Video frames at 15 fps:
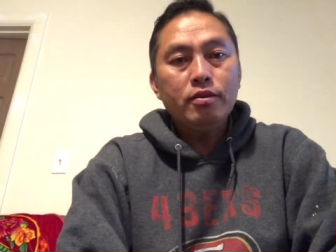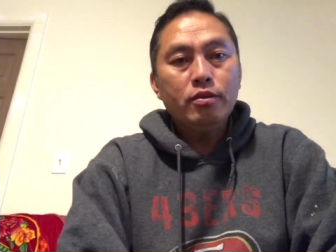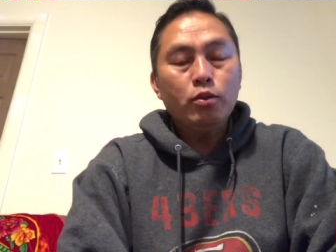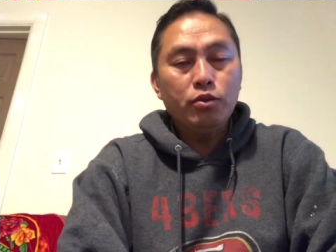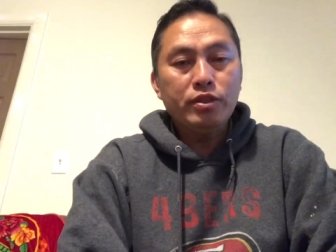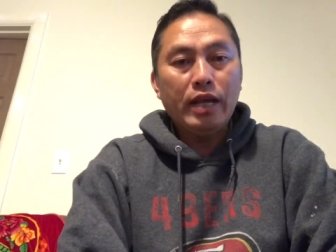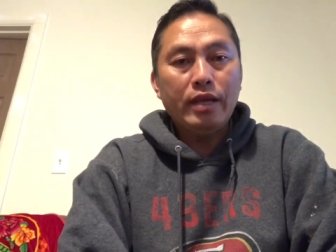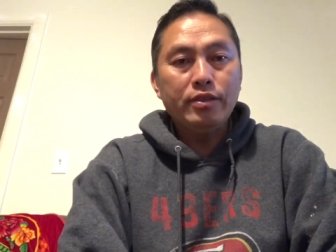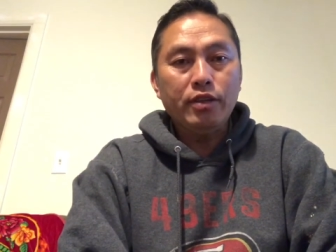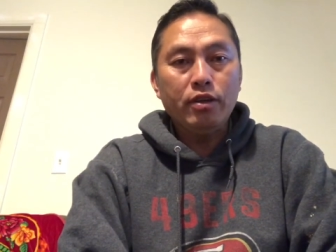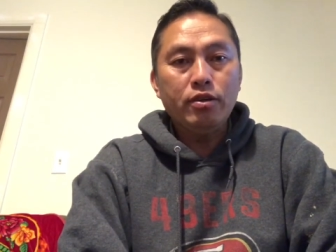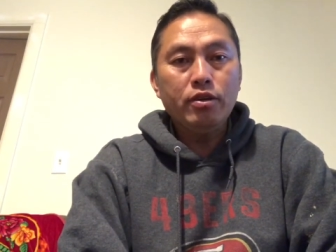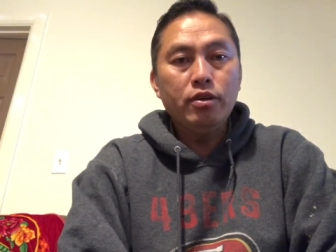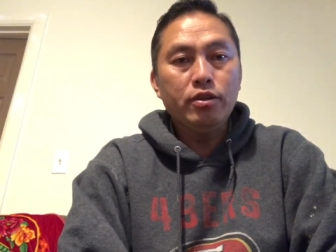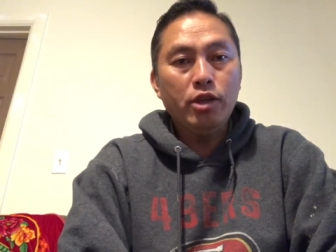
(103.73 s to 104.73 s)
tuần sai
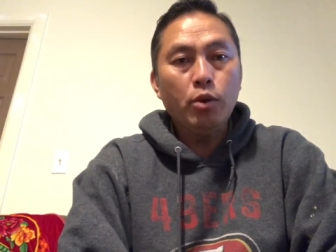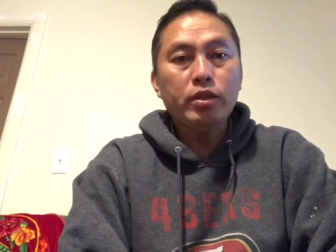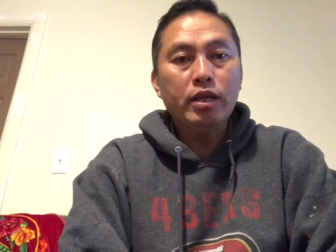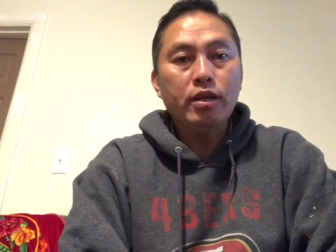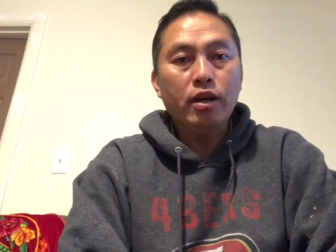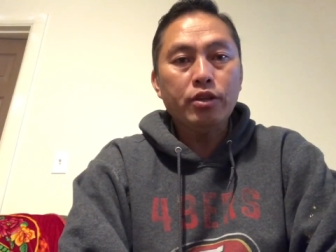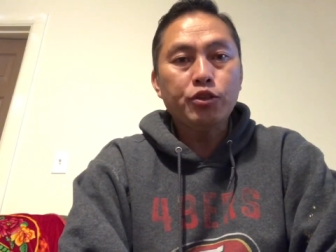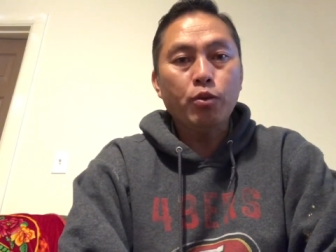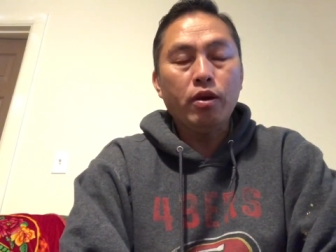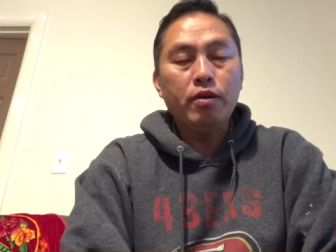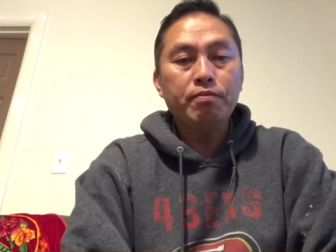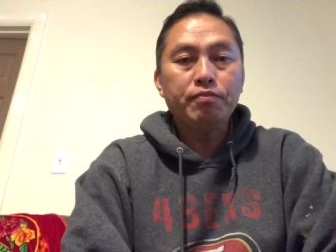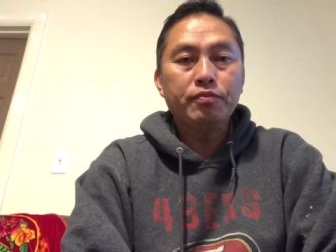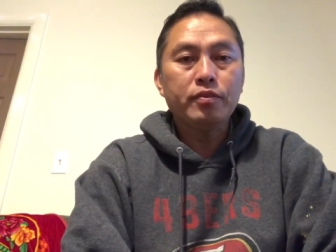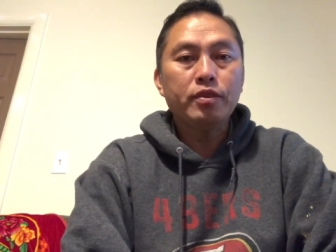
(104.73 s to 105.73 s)
giờ cử nhau hết cho là chùa
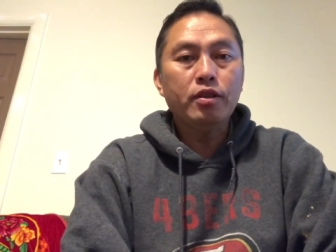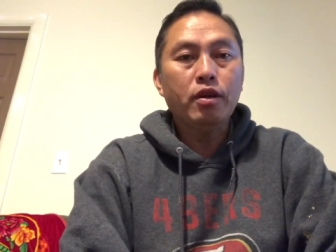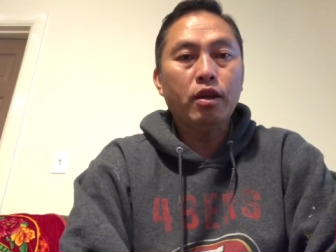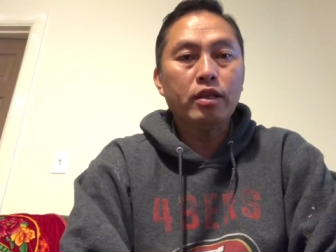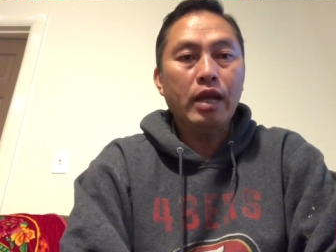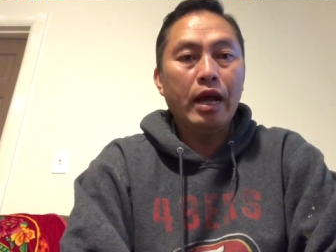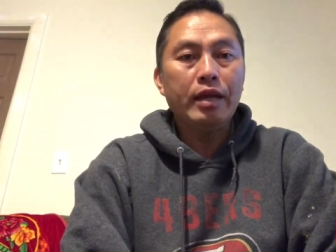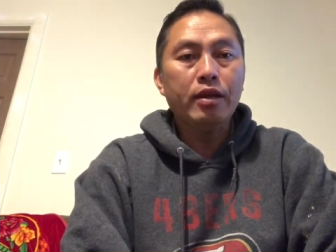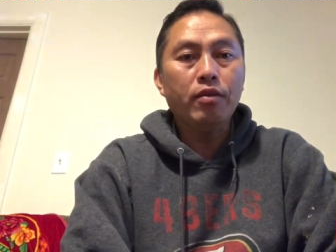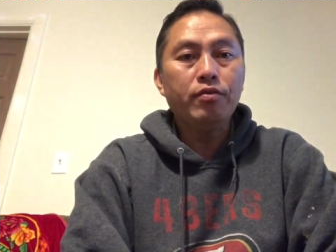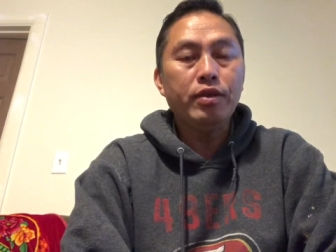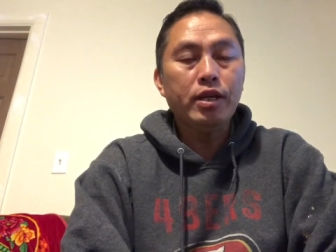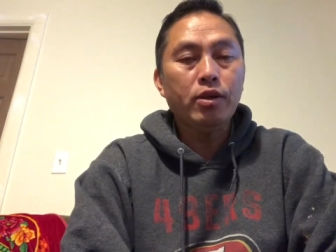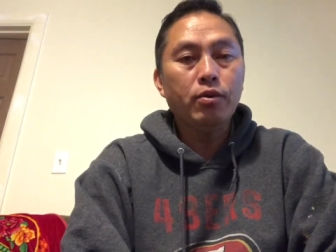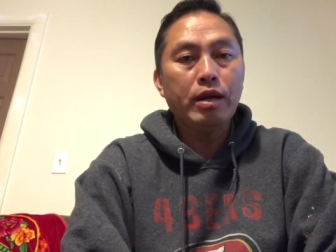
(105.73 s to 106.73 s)
như là thái khỏi
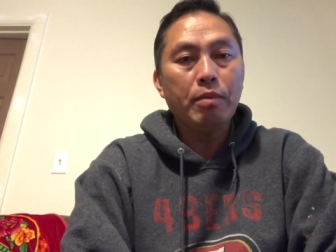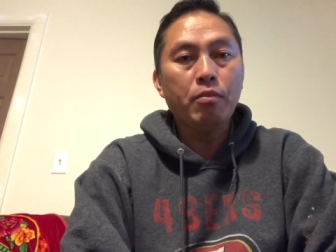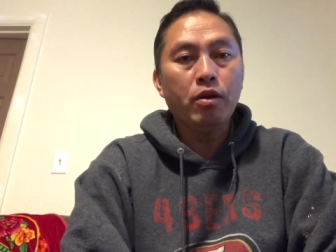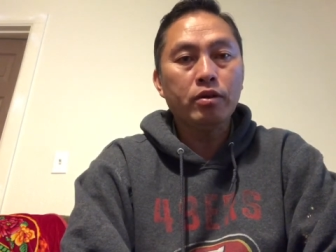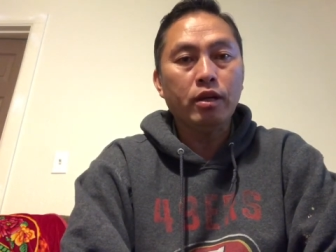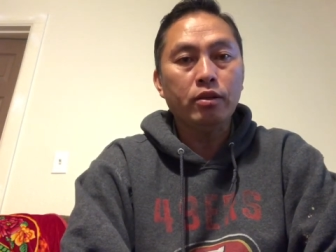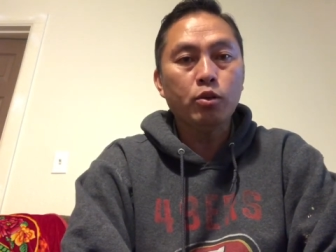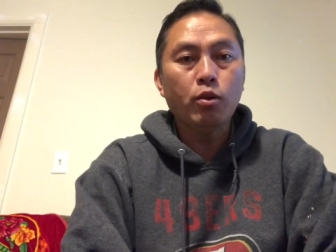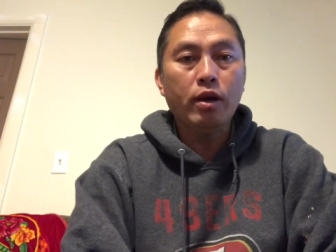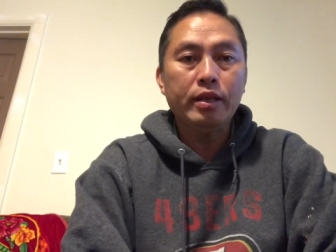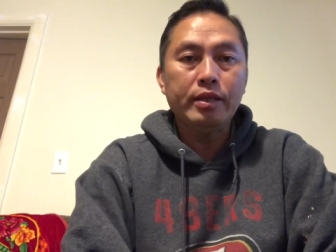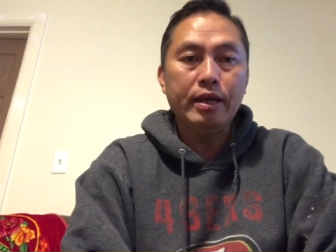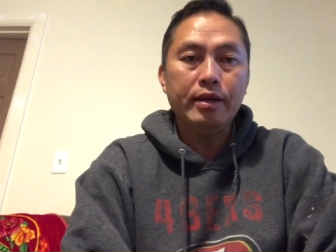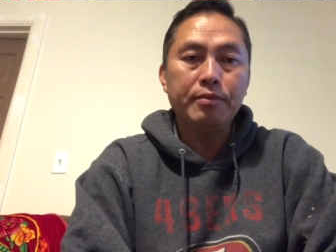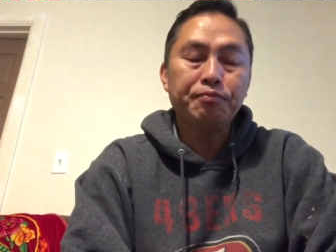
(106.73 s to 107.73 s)
video nằm mò tới tuổi
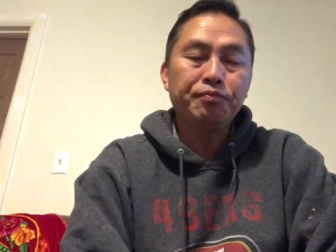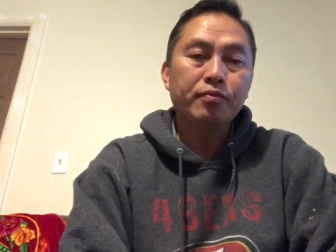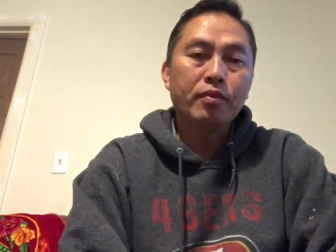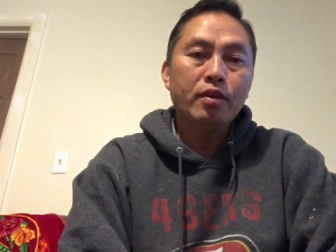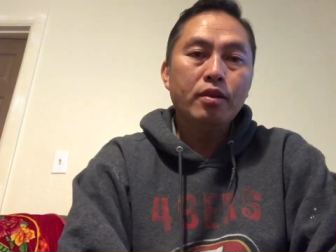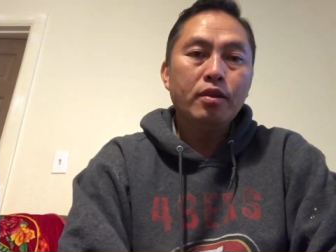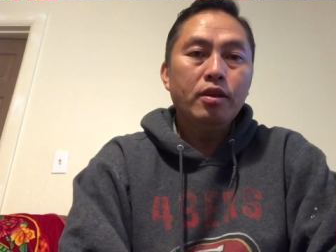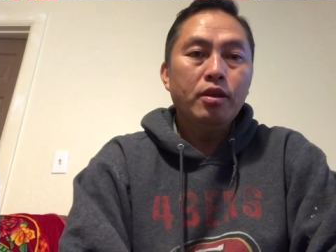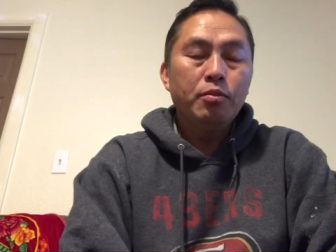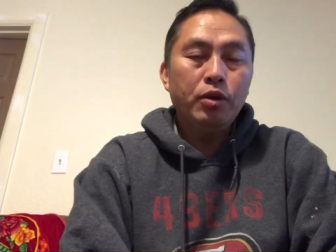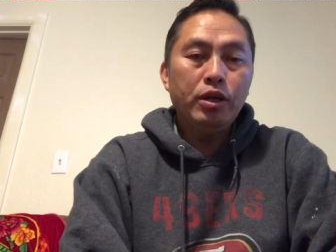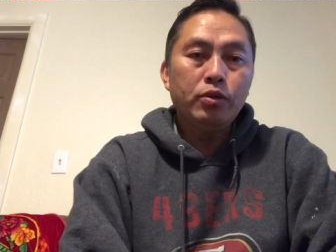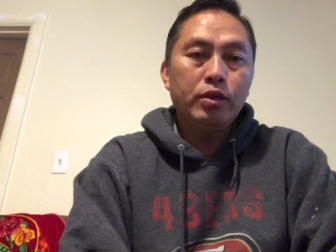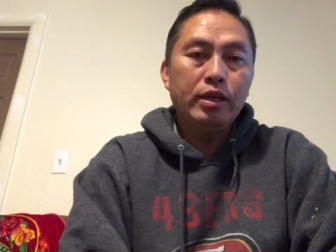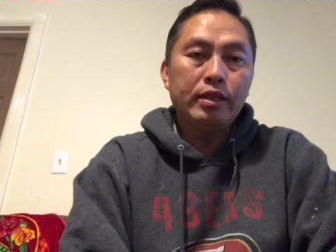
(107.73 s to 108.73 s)
thì
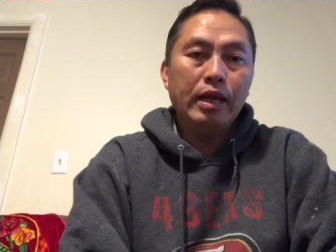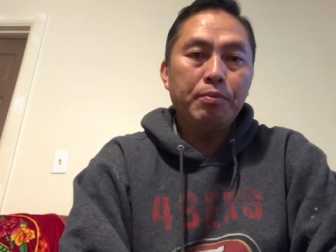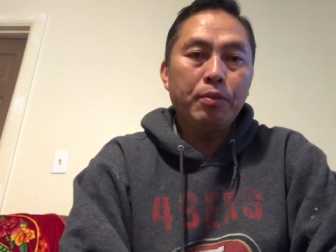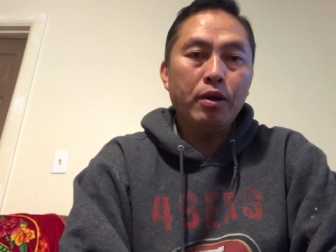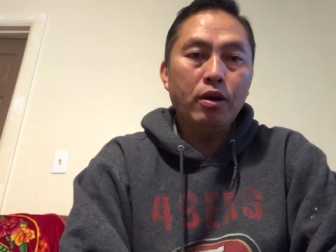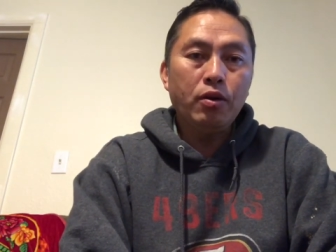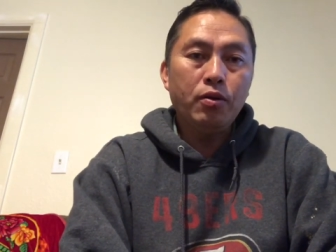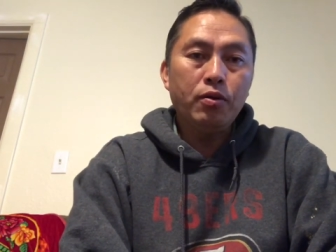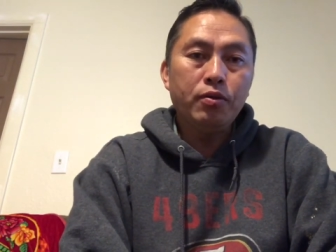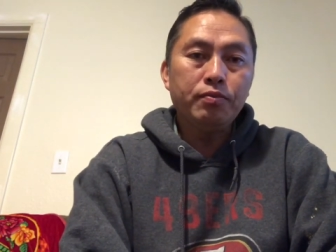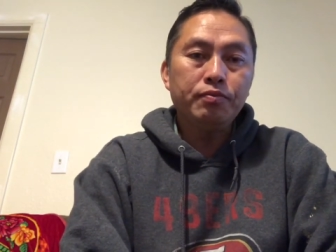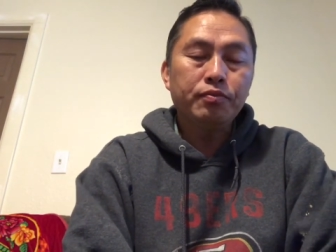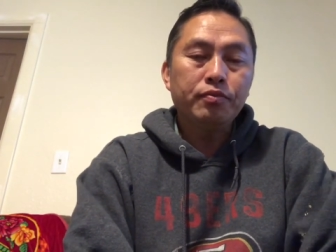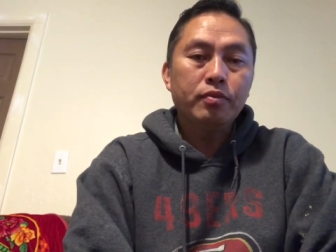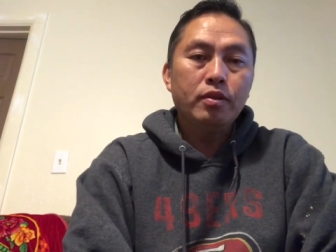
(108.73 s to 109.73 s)
mới từ nhà tay polo
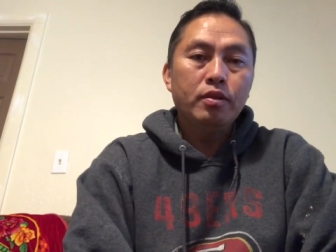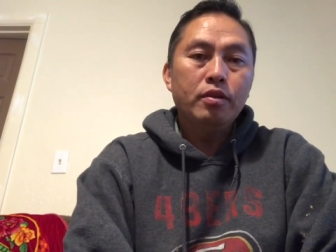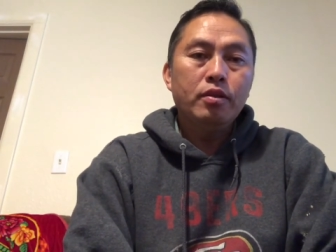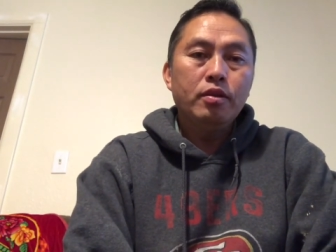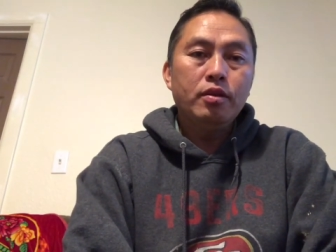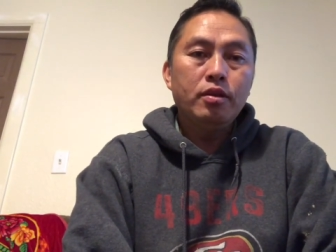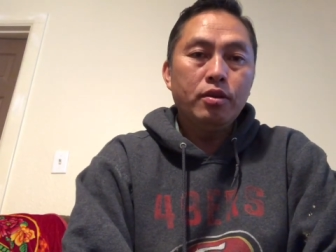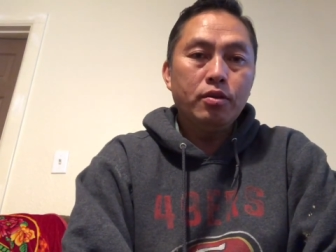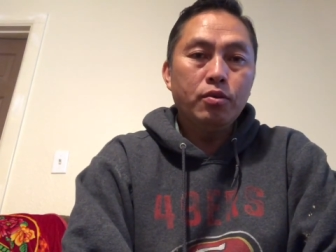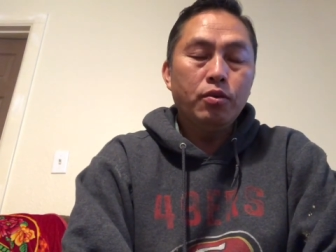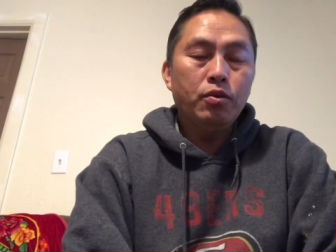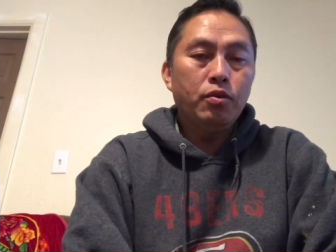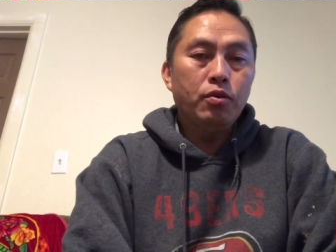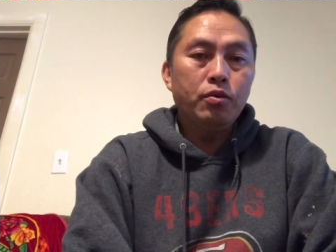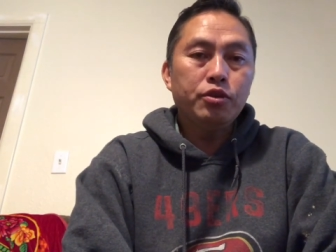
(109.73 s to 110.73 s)
nếu
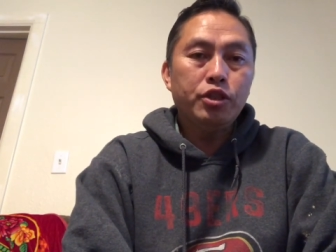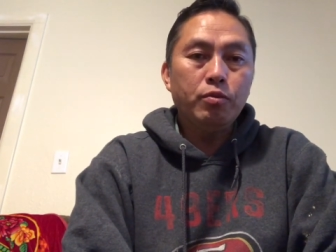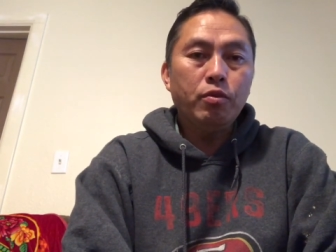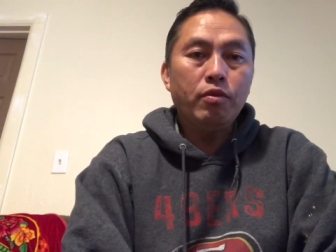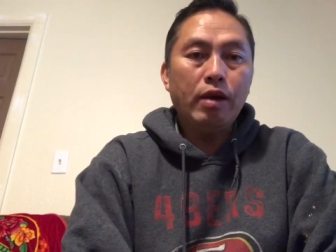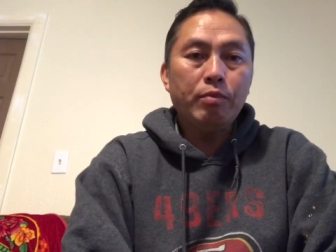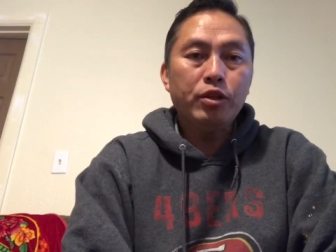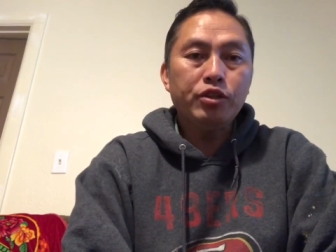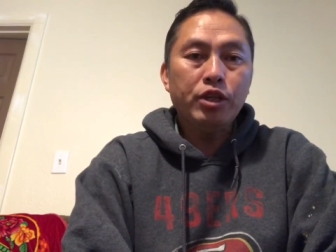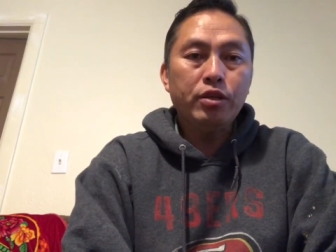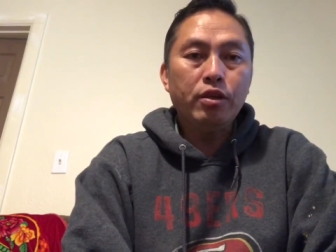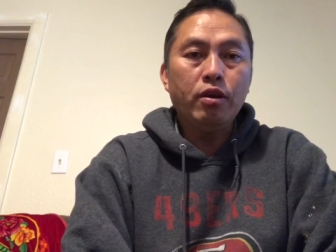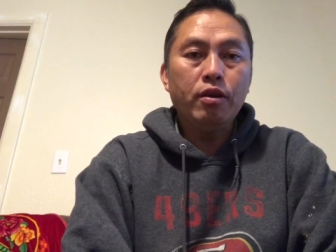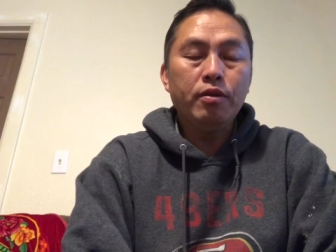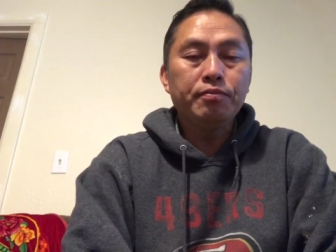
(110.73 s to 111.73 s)
cô chỉ mua vào một chế
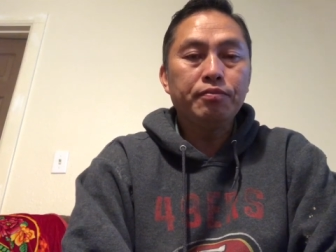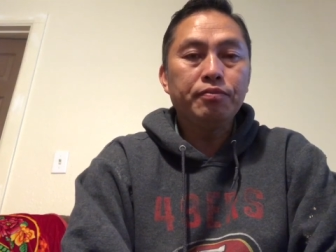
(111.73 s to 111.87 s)
nhau